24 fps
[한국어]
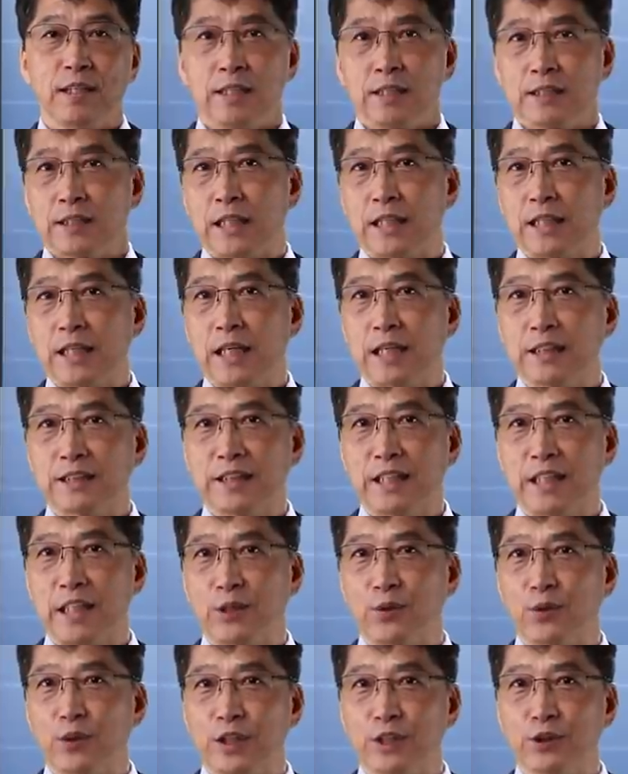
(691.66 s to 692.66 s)
세대가
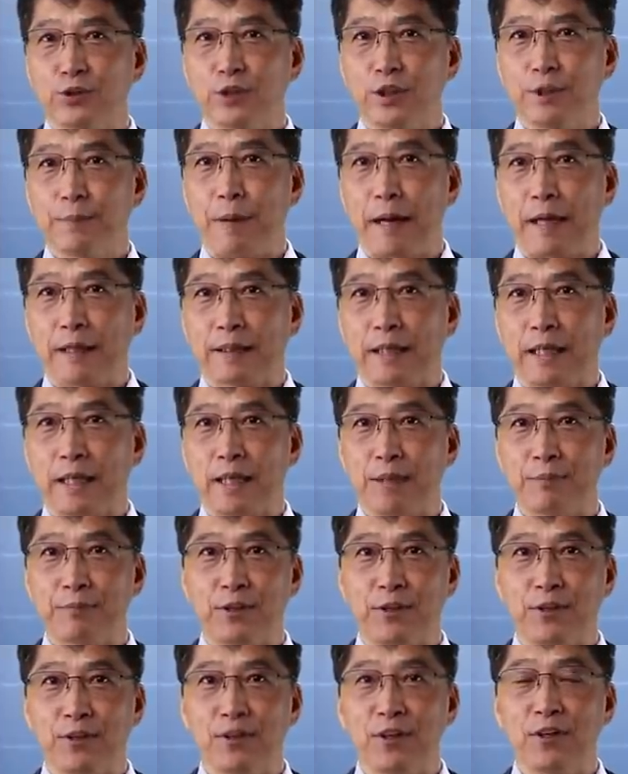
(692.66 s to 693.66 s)
지나고 기술이
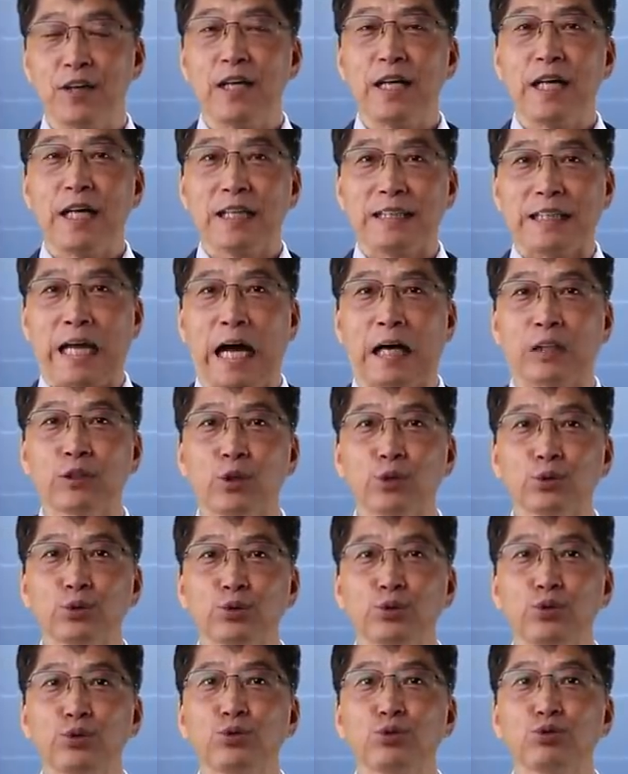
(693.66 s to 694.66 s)
발달하며 단어
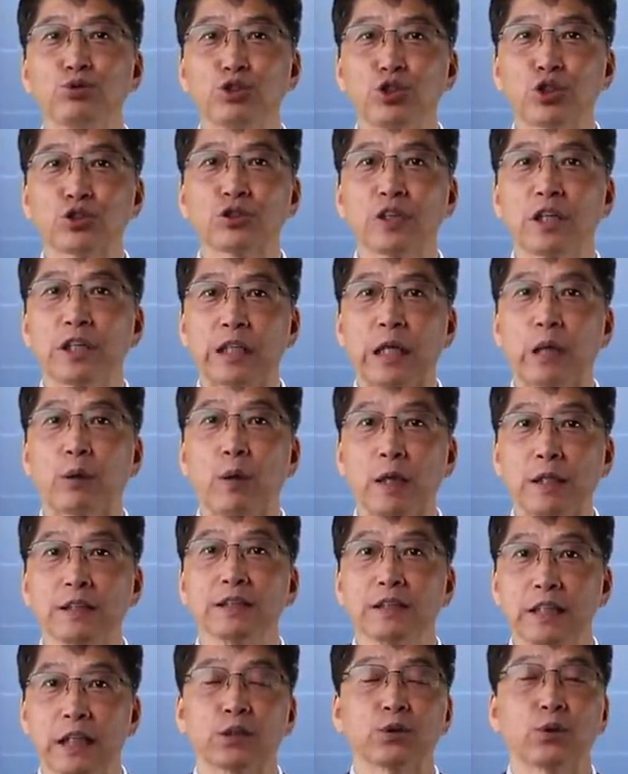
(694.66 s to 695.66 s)
수는 누적된다고
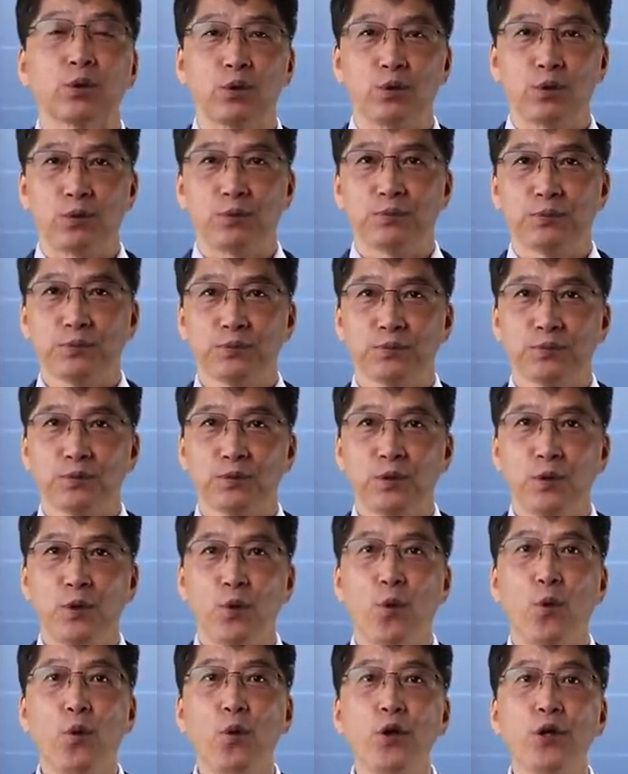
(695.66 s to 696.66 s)
할지라도
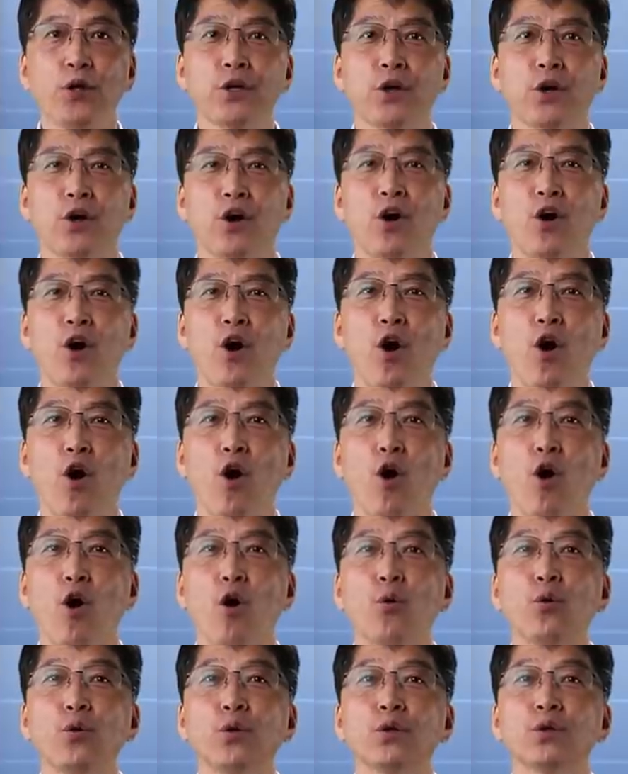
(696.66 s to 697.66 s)
오히려
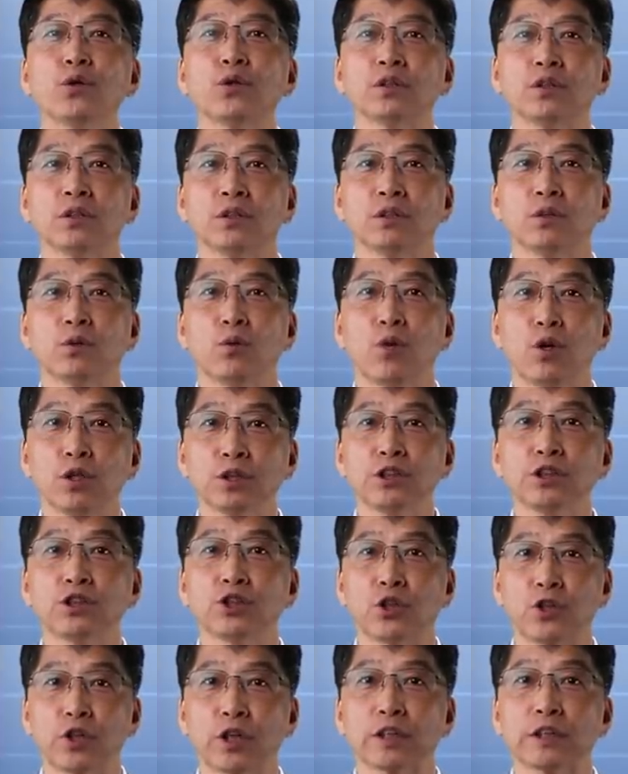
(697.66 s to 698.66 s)
어휘는 훨씬
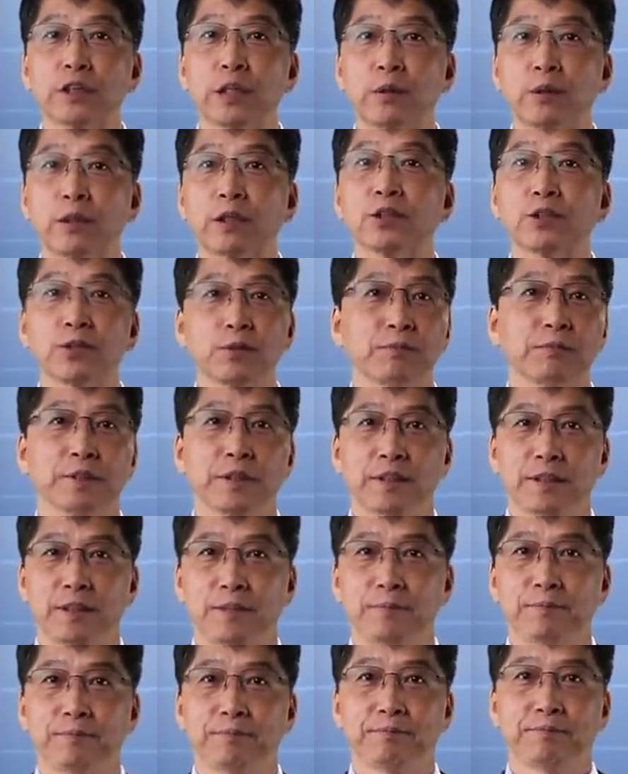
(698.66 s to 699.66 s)
적게 사용하는 겁니다.